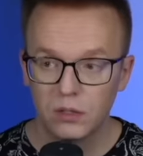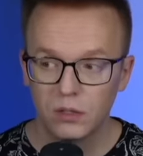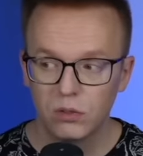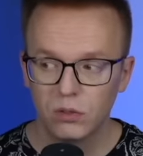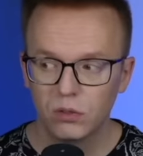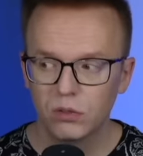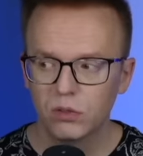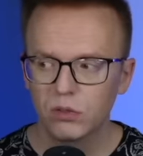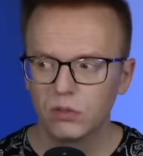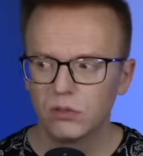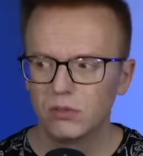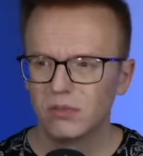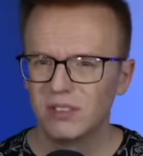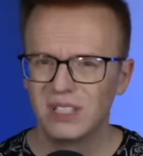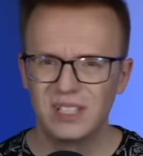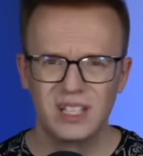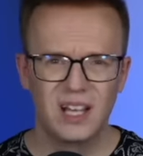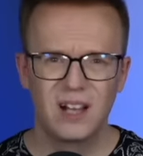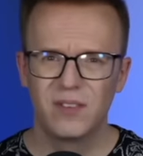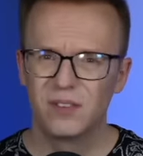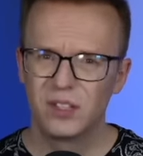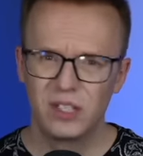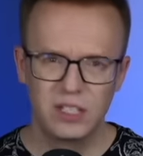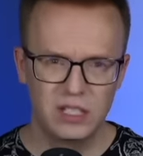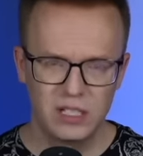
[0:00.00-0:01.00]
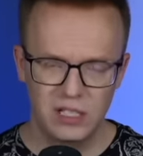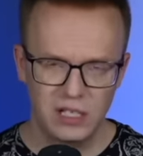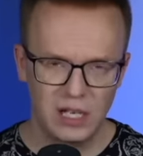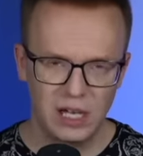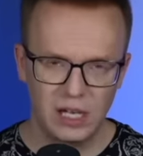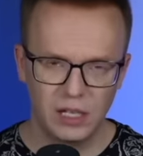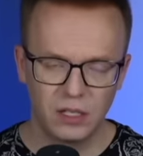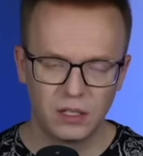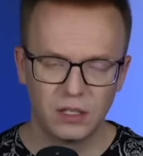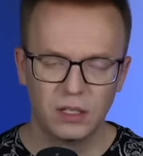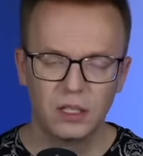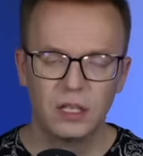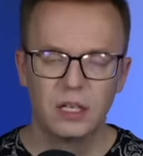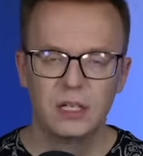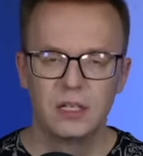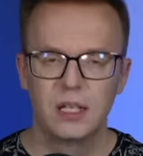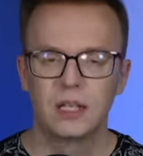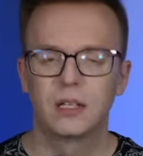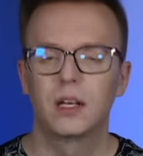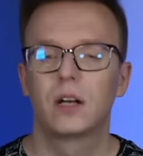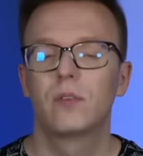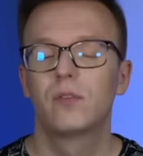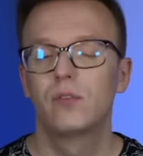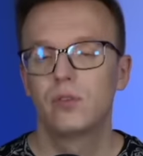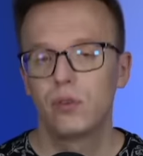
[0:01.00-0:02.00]
Но явно не я
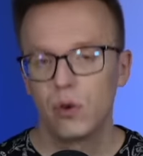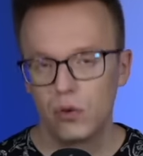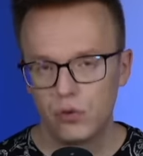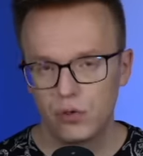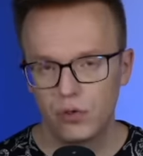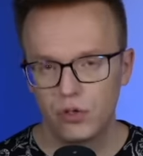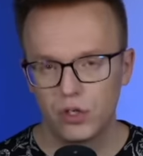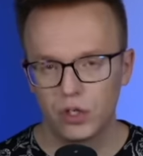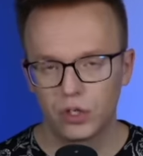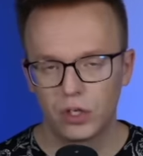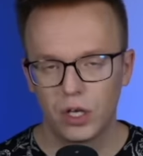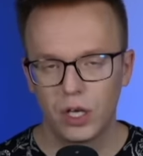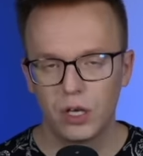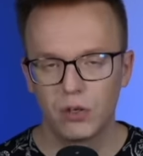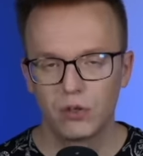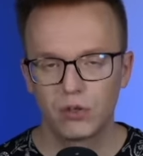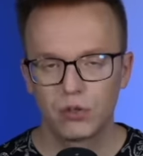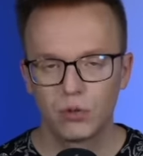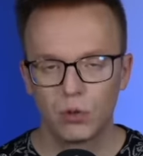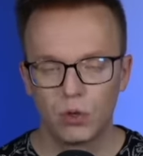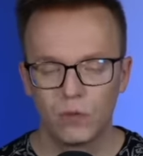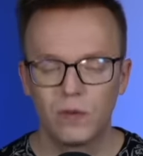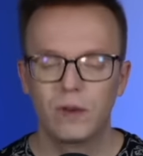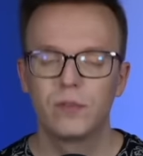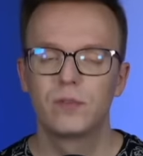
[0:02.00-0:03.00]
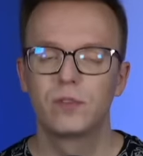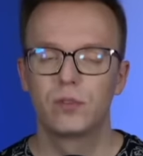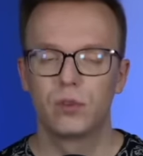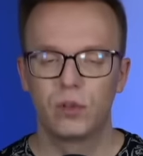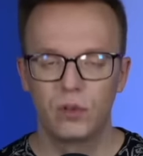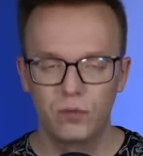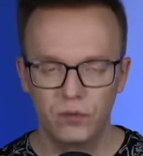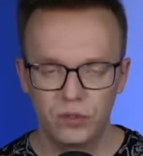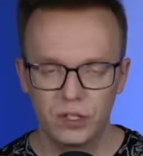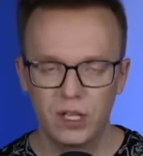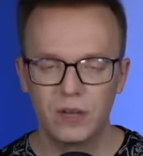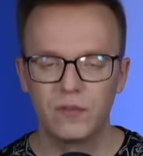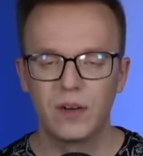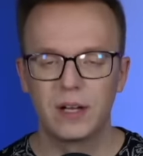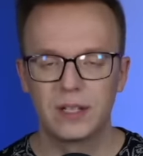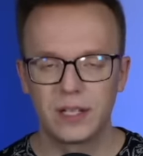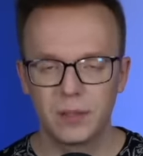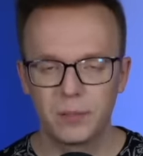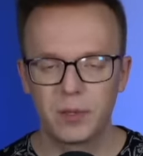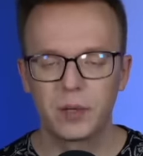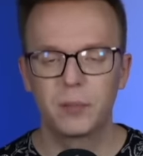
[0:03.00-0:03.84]
так как все еще считаю, что во всем виновата